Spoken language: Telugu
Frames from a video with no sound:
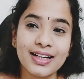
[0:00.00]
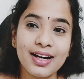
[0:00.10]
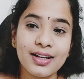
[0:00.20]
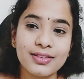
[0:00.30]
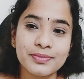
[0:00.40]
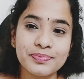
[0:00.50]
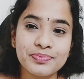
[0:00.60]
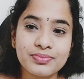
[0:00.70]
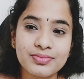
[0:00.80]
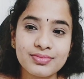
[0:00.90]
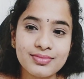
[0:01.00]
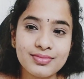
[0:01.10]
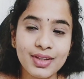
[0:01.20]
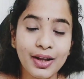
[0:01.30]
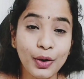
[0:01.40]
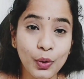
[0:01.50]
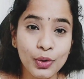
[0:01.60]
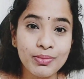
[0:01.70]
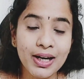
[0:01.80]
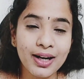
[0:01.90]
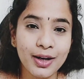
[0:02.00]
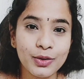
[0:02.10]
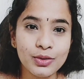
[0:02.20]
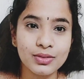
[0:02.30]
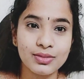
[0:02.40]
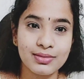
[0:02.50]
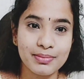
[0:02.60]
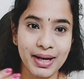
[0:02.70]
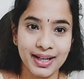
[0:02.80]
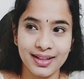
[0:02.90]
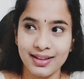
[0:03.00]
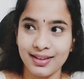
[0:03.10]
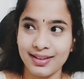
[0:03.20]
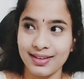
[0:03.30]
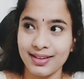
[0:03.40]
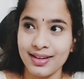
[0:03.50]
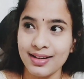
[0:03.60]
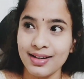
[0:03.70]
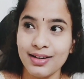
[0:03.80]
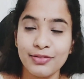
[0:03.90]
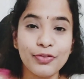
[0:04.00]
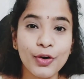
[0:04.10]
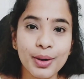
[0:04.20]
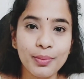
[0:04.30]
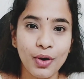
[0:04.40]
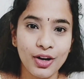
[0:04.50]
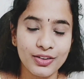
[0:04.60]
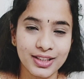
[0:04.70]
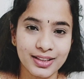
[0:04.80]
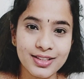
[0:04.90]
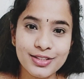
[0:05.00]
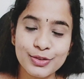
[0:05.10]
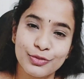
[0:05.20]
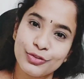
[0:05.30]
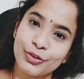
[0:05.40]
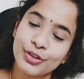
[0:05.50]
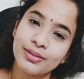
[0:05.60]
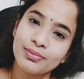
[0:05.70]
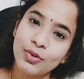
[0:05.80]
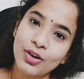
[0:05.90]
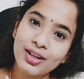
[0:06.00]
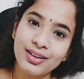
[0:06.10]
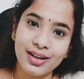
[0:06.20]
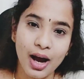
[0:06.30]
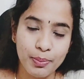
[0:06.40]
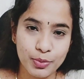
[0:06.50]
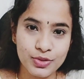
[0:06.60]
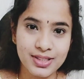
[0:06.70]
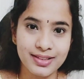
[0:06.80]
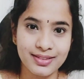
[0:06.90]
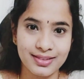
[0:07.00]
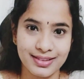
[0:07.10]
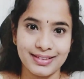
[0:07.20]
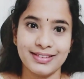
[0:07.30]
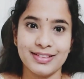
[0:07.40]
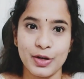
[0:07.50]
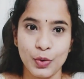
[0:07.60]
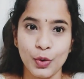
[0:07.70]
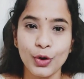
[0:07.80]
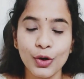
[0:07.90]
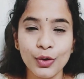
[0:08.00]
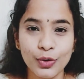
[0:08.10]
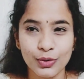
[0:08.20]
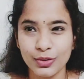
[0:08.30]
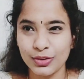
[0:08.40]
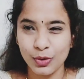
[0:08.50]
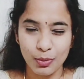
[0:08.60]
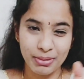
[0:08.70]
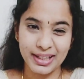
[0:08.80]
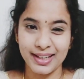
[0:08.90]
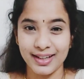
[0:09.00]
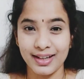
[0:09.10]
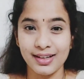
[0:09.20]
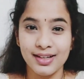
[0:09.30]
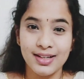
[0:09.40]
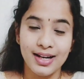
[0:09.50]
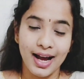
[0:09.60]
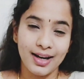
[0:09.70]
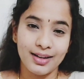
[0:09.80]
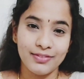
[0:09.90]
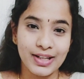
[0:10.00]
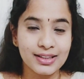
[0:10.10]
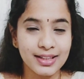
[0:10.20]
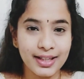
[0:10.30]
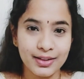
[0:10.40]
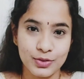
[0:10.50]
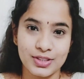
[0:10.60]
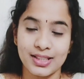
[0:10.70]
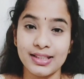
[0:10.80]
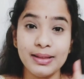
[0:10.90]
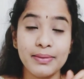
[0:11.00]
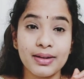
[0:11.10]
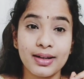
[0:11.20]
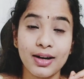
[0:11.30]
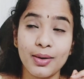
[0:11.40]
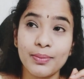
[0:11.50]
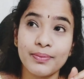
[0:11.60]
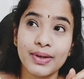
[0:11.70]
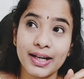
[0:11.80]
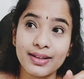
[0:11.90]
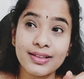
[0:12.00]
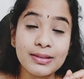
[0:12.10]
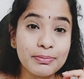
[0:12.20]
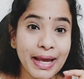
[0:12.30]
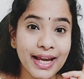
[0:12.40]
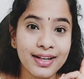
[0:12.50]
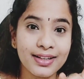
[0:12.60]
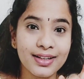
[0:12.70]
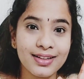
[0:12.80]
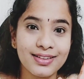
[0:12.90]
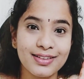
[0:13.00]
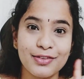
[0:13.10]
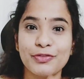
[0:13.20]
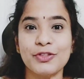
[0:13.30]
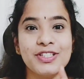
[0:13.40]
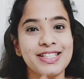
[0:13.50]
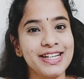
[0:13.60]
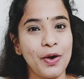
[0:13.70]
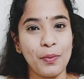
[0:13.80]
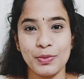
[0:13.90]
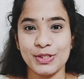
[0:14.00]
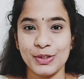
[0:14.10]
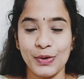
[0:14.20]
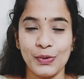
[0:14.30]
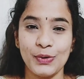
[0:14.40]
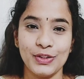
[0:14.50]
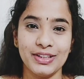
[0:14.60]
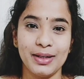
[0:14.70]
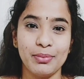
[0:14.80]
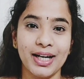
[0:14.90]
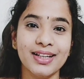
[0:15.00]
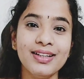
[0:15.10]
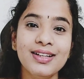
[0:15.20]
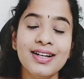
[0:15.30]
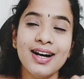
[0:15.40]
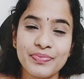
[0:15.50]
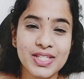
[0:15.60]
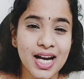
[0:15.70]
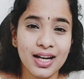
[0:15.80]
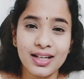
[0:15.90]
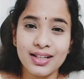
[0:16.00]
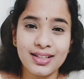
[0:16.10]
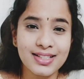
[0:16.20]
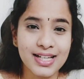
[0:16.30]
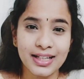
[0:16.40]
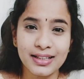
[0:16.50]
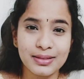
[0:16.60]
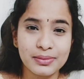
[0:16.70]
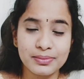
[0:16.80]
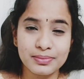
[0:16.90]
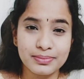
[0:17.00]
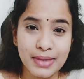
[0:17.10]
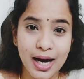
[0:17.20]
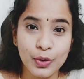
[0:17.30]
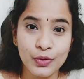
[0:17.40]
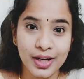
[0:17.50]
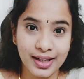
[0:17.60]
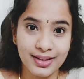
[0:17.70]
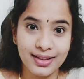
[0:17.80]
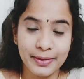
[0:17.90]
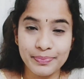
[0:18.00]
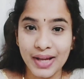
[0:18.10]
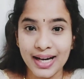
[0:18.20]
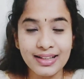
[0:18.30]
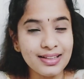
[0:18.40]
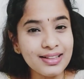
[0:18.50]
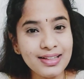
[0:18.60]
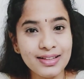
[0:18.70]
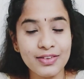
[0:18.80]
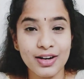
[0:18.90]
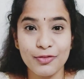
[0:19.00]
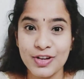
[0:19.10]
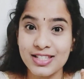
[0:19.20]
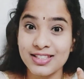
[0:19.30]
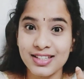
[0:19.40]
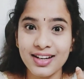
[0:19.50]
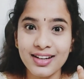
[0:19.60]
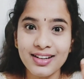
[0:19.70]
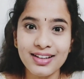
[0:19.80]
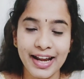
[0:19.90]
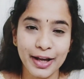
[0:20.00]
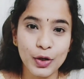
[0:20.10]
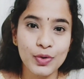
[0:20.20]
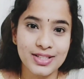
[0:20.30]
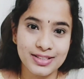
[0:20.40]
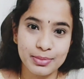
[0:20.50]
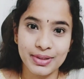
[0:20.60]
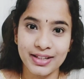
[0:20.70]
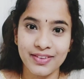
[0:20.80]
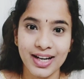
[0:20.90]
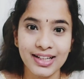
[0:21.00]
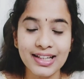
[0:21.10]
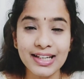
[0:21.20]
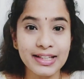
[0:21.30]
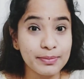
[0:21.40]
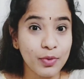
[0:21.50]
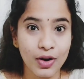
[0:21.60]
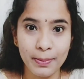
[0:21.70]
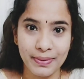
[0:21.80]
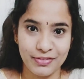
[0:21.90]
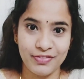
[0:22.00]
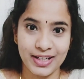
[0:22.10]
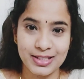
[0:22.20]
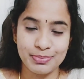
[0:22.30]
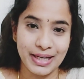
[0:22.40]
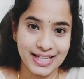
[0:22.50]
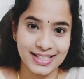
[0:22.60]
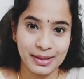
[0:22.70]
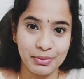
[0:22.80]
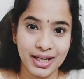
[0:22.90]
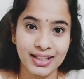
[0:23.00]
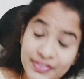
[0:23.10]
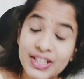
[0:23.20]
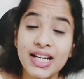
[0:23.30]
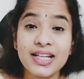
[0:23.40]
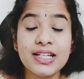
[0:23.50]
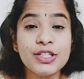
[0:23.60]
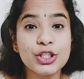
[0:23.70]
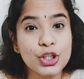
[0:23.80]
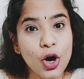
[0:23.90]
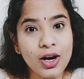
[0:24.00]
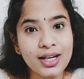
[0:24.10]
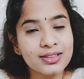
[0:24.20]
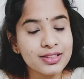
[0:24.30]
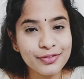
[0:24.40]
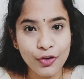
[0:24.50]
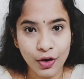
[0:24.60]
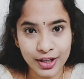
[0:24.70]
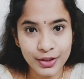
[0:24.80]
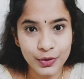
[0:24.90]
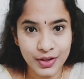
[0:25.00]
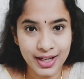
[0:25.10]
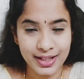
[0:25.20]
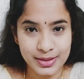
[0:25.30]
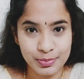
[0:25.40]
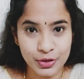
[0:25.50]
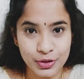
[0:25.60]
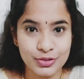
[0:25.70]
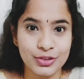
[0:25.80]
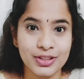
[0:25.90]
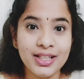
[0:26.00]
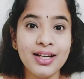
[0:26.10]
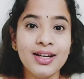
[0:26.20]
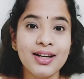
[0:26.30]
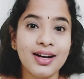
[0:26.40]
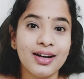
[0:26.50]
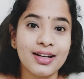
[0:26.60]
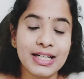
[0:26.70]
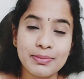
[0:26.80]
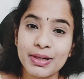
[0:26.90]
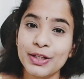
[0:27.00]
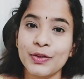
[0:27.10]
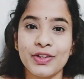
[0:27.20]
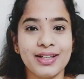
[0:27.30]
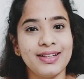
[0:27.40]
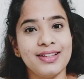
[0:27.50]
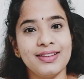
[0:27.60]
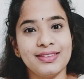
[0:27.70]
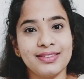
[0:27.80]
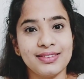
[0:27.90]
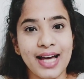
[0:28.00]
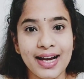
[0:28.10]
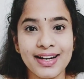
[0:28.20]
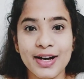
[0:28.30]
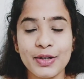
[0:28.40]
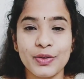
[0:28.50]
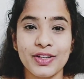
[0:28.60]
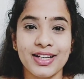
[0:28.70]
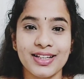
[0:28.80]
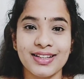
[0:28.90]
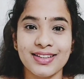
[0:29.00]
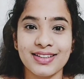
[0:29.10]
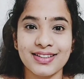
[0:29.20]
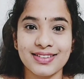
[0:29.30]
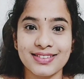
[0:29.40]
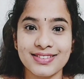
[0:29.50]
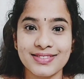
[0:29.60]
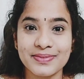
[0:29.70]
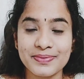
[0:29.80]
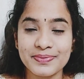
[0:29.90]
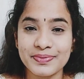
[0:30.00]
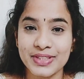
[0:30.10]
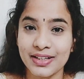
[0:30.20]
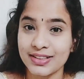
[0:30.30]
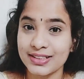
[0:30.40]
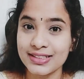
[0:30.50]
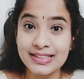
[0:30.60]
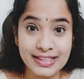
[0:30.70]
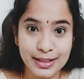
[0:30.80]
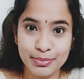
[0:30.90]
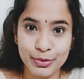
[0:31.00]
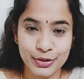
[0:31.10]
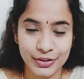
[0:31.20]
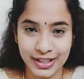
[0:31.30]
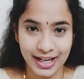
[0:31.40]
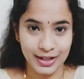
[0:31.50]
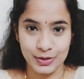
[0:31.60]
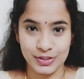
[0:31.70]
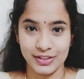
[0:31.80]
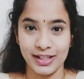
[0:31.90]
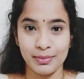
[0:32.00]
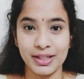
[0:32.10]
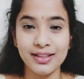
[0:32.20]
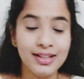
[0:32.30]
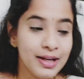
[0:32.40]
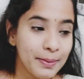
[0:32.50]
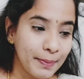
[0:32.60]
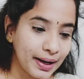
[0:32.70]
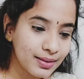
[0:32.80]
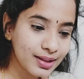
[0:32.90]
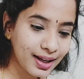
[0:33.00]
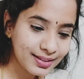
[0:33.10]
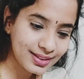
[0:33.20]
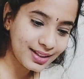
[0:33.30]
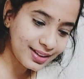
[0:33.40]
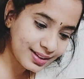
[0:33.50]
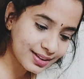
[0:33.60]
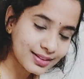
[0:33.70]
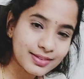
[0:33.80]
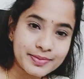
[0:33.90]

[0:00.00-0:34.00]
ఇంకా కోర్మంగ్లాలో మనకి ఫోరం మాల్ ఉంది కదా సో ఫోరం మాల్ ఆపోజిట్ రోడ్లో లోపలికి ఇంకా అలా వెళ్తే వస్తుంది కరెక్ట్ మేఘన ఫుడ్స్కి ఆపోజిట్లో ఉంటుంది అనమాట చాలా అంటే చాలా బాగుంటాయి అంటే అన్ని వెస్టర్న్ ఎక్కువ ఇష్టపడే వాళ్ళకి ఈ మాల్ పర్ఫెక్ట్ ప్లేస్ అనమాట వీళ్ళకి స్టాక్ అంతా ఫారెన్ నుండే ఎక్స్పోర్ట్ అవుతుంది టిబెట్ నుండి థాయిలాండ్ నుండి తర్వాత సింగపూర్ నుండి అలా వస్తుందన్నమాట మనకైతే ఇంకా